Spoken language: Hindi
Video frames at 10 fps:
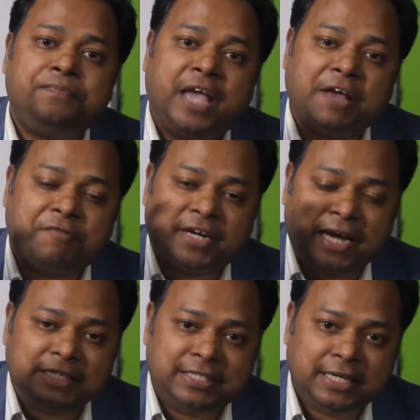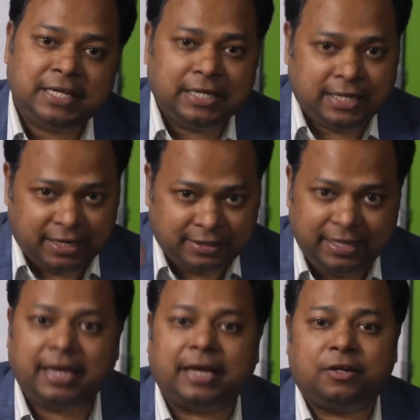एडवर्टाइजिंग
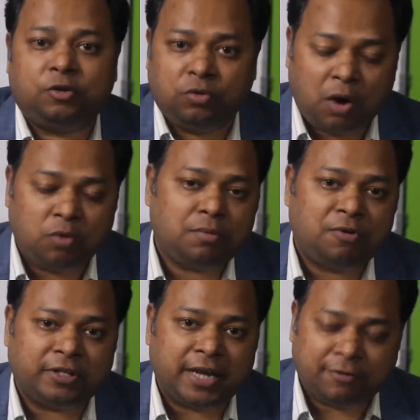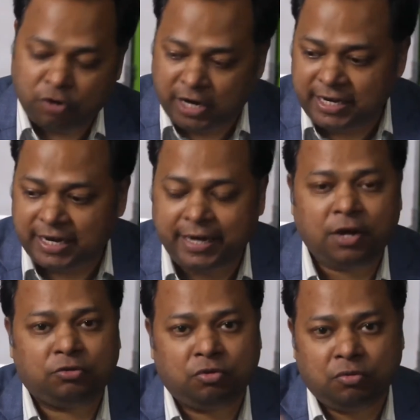करते हैं नो डाउट अबाउट दैट वो नहीं
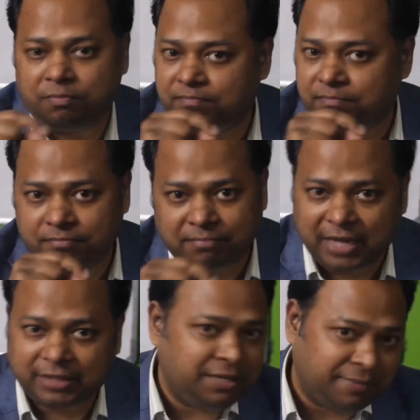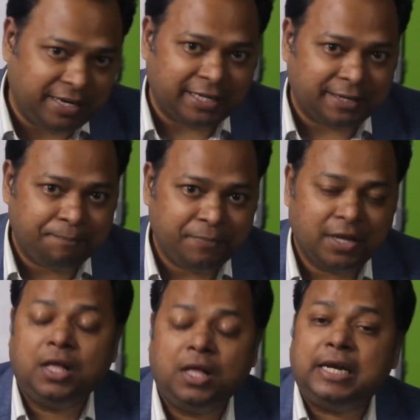करेंगे तो बात नहीं बनेगी
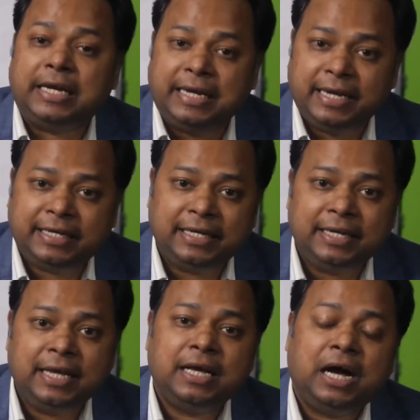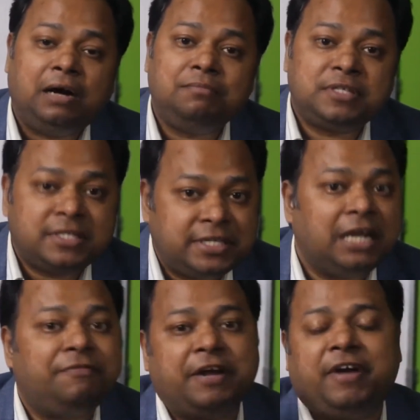लेकिन हम
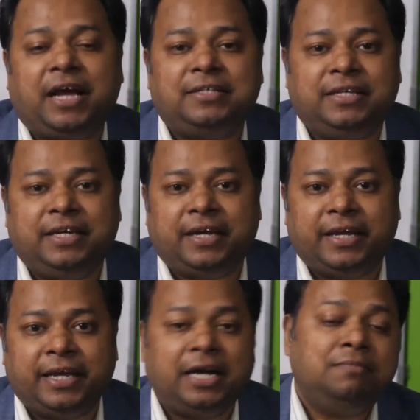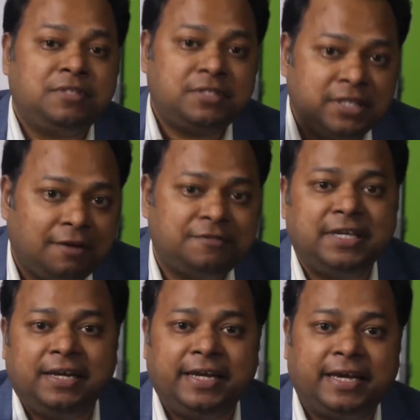सिर्फ एडवर्टाइजिंग नहीं करेंगे हम सिर्फ
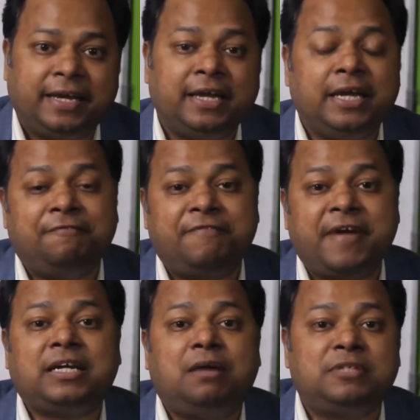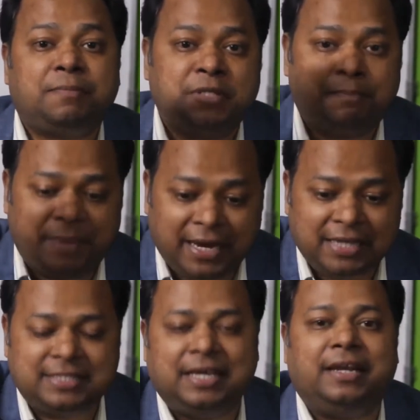सेल नहीं करेंगे इनफैक्ट हम सबसे
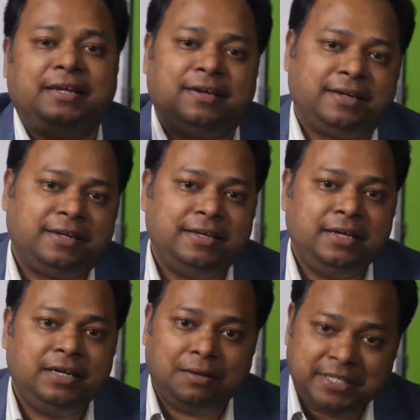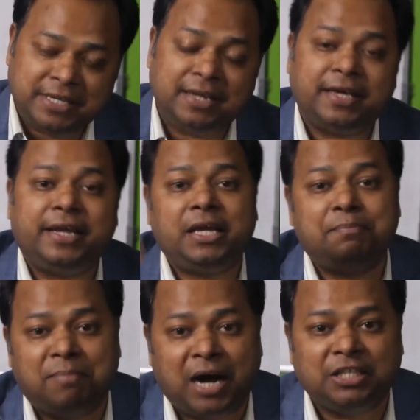पहले सेल नहीं करेंगे हम सेल करेंगे
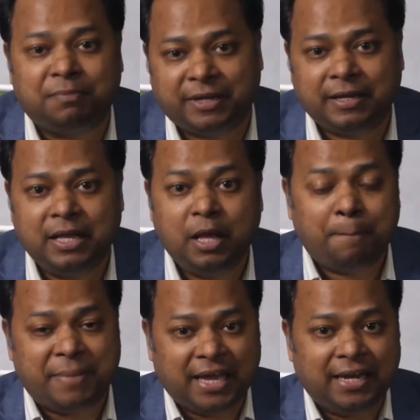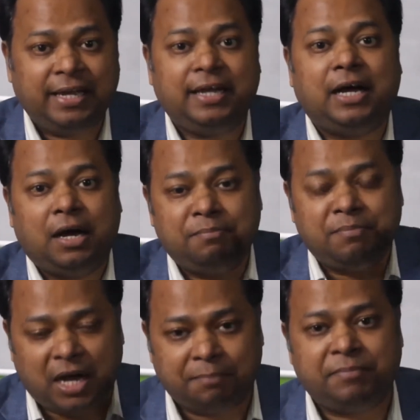बाद में पहले हम
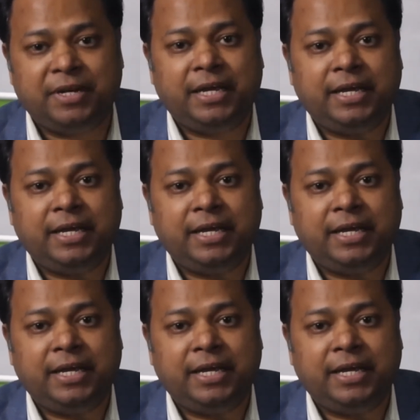अपने